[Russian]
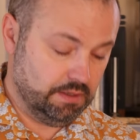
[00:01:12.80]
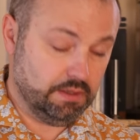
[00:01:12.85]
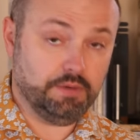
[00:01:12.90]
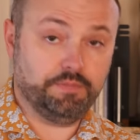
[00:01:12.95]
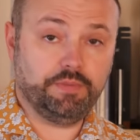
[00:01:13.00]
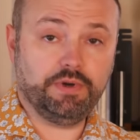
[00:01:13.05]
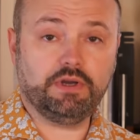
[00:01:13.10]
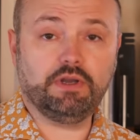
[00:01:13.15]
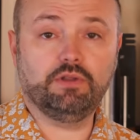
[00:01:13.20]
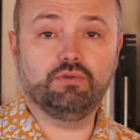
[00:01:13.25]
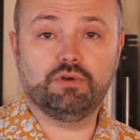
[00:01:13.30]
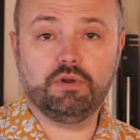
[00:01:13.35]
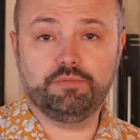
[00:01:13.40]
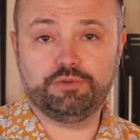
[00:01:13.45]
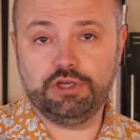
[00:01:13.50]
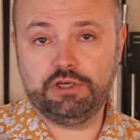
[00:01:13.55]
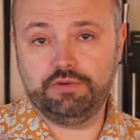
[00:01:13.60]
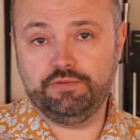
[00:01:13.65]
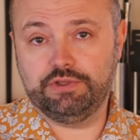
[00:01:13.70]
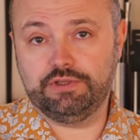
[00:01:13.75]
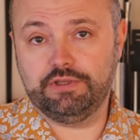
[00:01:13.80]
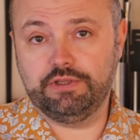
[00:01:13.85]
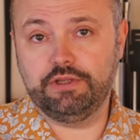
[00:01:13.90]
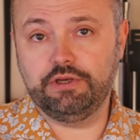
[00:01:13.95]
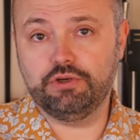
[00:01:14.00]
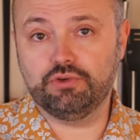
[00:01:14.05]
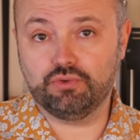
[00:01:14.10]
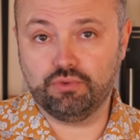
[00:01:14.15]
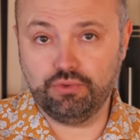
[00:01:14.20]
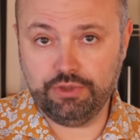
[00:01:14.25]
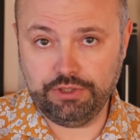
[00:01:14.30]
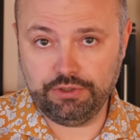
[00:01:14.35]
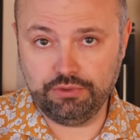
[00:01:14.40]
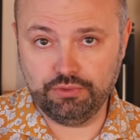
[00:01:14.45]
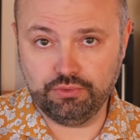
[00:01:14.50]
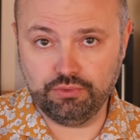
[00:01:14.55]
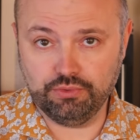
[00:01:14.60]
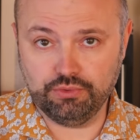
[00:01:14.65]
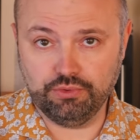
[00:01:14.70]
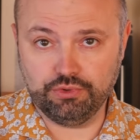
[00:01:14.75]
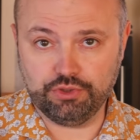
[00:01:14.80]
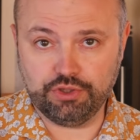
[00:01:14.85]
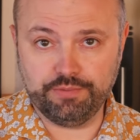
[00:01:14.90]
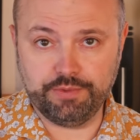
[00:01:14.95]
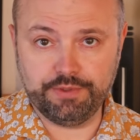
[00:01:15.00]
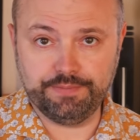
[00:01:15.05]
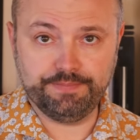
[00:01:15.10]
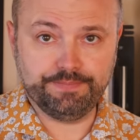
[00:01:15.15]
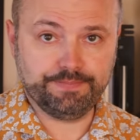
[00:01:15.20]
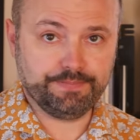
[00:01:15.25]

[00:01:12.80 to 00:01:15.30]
А пока лук обжаривается, нарежу курятину кусочками.